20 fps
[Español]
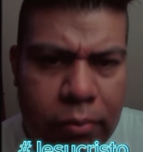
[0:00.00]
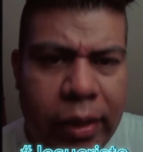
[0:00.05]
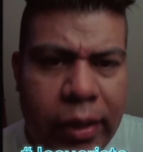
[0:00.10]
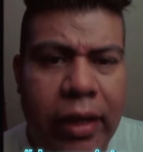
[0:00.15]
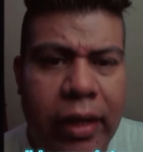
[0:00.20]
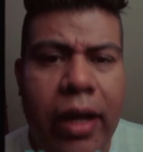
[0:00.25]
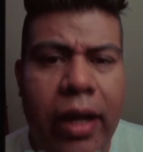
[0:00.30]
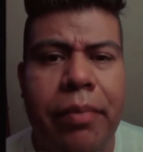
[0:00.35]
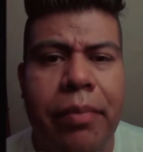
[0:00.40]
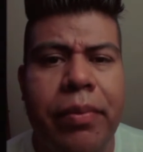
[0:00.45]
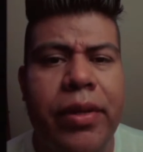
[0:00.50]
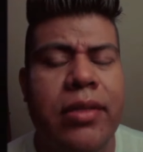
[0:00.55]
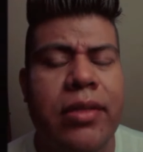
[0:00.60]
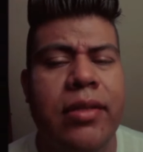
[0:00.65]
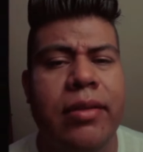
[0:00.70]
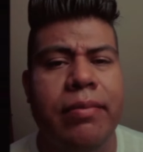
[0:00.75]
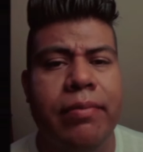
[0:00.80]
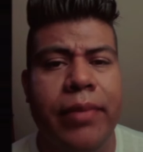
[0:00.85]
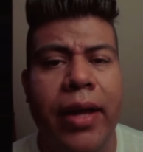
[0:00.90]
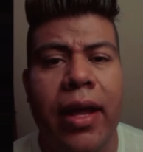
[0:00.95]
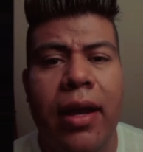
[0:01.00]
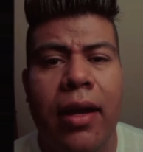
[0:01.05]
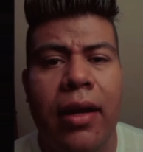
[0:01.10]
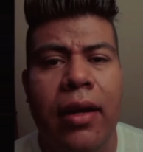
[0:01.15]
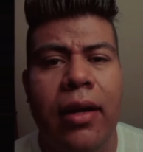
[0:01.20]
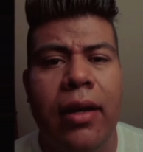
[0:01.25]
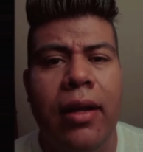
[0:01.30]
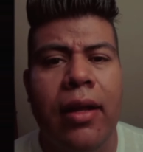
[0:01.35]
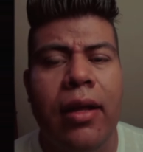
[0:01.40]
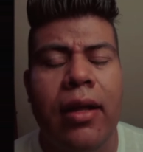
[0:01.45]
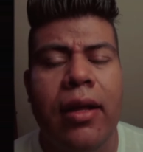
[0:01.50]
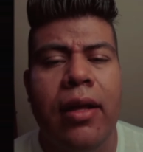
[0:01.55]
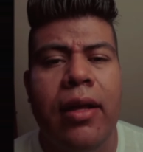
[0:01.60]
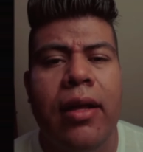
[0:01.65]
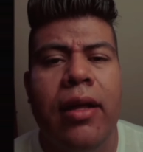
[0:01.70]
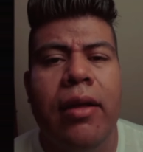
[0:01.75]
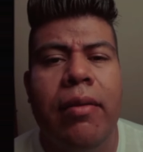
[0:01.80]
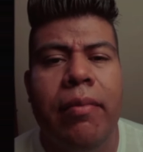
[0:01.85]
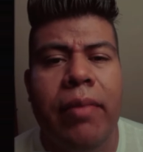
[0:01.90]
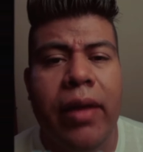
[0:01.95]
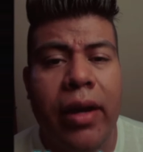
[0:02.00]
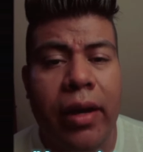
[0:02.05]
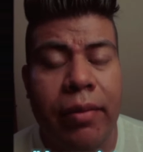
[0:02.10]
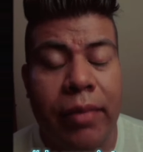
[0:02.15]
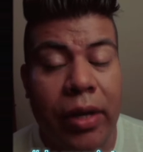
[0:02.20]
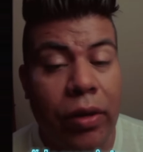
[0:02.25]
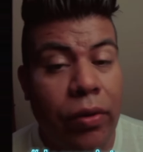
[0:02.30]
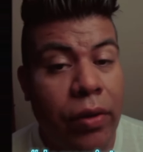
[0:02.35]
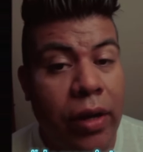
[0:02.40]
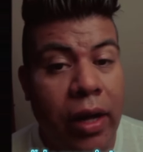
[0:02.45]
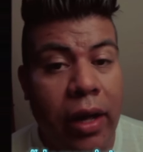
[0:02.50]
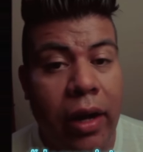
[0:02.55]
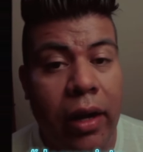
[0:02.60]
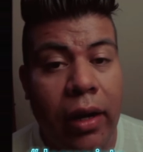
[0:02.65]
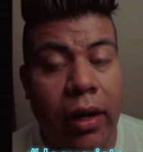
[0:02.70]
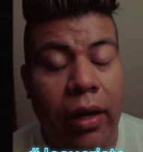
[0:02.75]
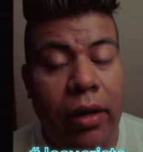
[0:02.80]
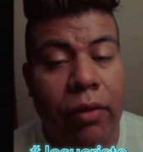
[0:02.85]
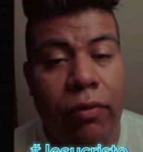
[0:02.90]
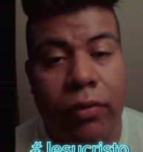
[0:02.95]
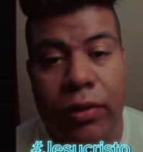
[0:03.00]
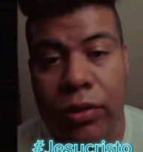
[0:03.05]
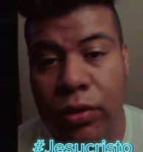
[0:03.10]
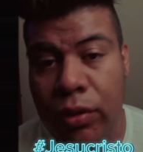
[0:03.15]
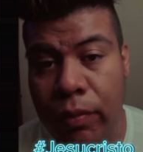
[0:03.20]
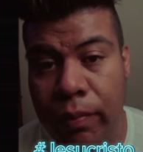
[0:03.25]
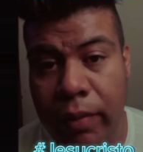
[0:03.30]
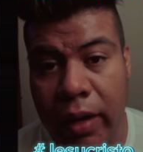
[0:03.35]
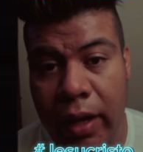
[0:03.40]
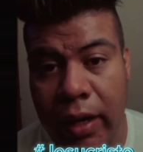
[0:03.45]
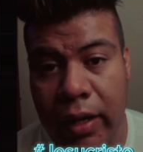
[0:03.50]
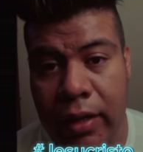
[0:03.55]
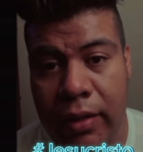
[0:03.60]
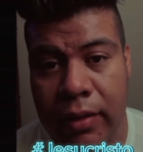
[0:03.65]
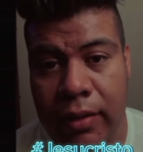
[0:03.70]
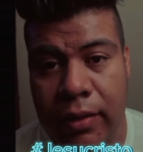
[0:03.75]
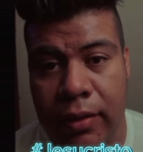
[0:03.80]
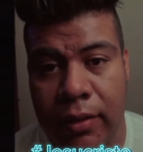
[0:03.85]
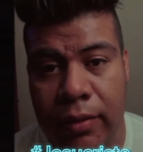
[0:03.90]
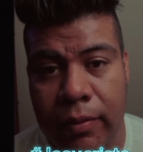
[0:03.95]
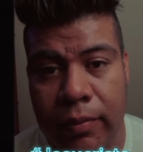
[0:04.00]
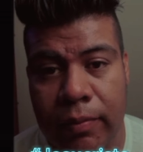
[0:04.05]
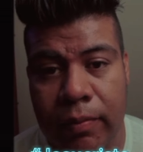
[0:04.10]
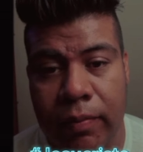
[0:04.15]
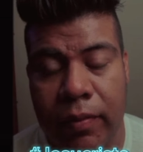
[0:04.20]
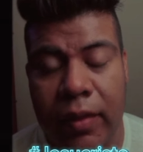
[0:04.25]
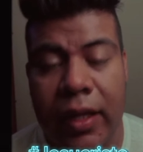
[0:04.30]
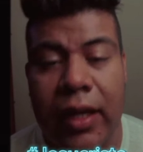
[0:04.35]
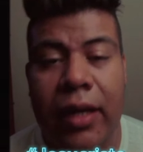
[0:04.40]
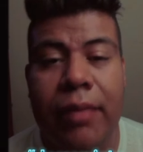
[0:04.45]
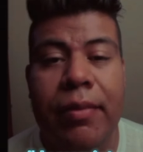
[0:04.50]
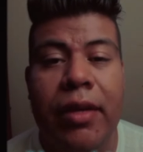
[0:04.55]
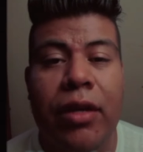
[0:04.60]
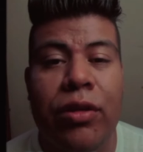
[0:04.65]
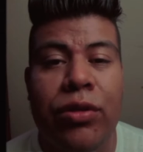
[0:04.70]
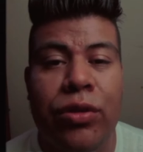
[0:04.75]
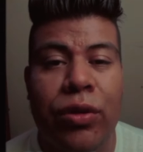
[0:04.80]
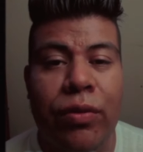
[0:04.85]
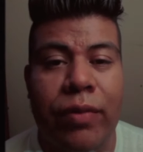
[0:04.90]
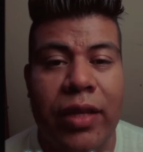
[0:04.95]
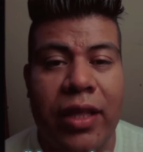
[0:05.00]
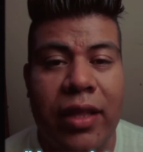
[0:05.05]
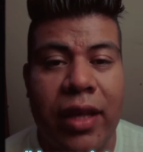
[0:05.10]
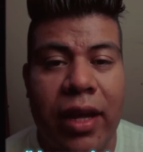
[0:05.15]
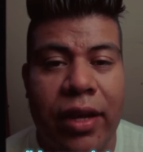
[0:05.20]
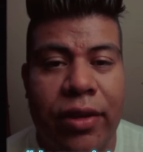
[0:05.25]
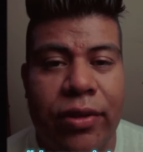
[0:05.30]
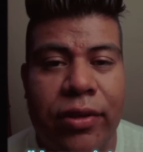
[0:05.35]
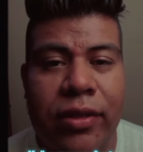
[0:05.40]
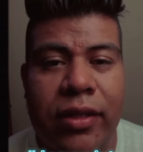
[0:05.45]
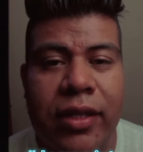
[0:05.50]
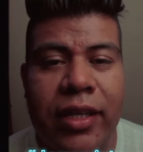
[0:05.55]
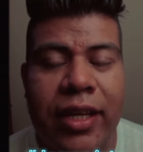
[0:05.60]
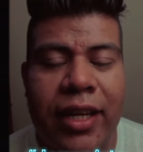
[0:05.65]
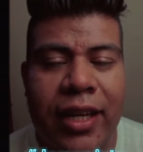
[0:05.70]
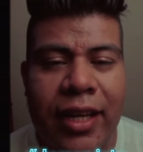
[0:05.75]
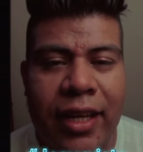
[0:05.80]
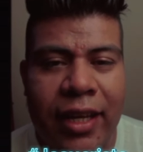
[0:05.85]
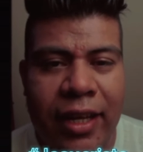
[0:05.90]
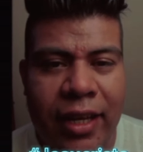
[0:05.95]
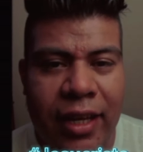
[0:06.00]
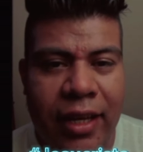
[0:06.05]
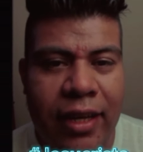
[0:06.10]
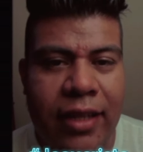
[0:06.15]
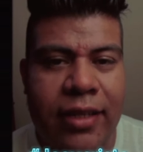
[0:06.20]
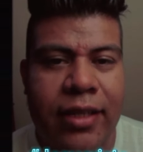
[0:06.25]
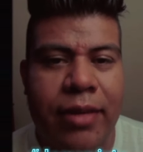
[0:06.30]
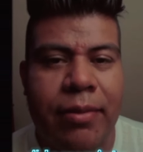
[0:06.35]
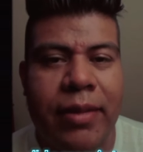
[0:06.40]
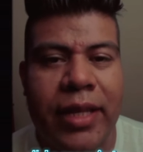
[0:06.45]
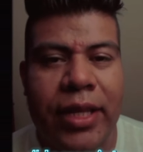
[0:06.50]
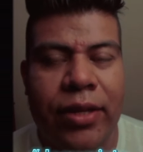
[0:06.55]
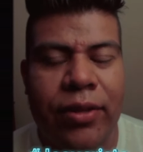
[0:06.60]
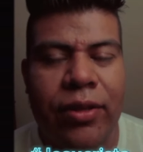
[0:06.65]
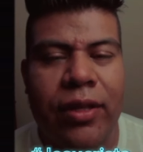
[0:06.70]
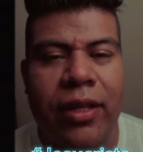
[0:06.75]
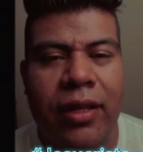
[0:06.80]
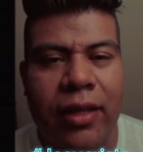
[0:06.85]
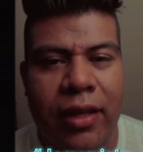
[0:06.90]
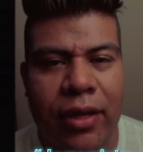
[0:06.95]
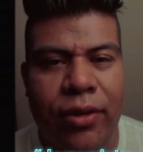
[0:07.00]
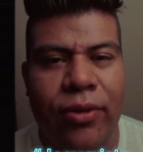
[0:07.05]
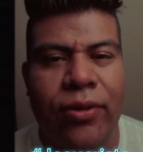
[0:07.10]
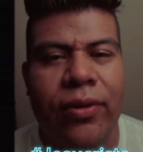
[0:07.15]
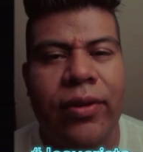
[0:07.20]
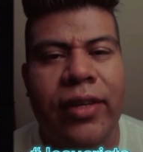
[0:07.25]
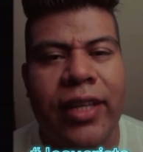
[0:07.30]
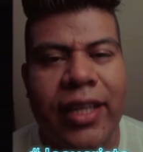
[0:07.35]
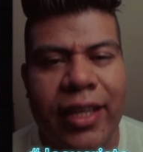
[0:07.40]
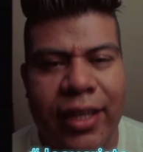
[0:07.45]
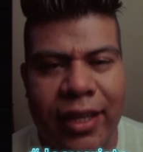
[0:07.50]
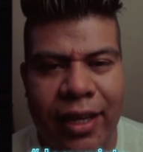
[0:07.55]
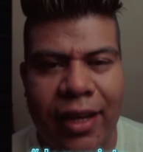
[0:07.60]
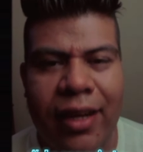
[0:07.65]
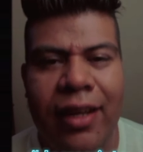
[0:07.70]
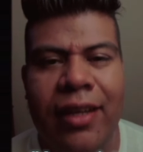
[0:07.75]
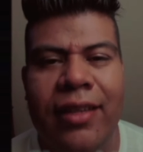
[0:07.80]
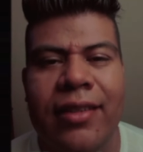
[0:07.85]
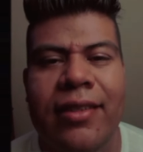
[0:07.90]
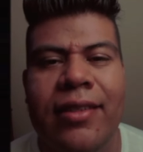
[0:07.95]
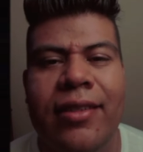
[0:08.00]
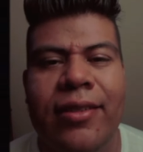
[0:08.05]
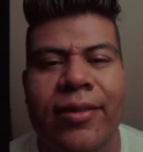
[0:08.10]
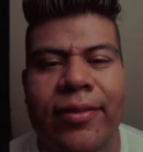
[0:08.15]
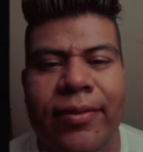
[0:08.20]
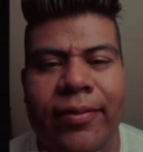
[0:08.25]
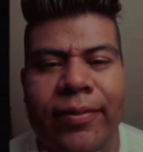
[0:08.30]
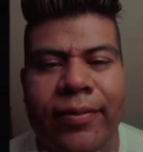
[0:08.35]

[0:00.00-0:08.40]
pilar principal para mejorar nuestro país. Déjame en los comentarios en este video te dejo quién es.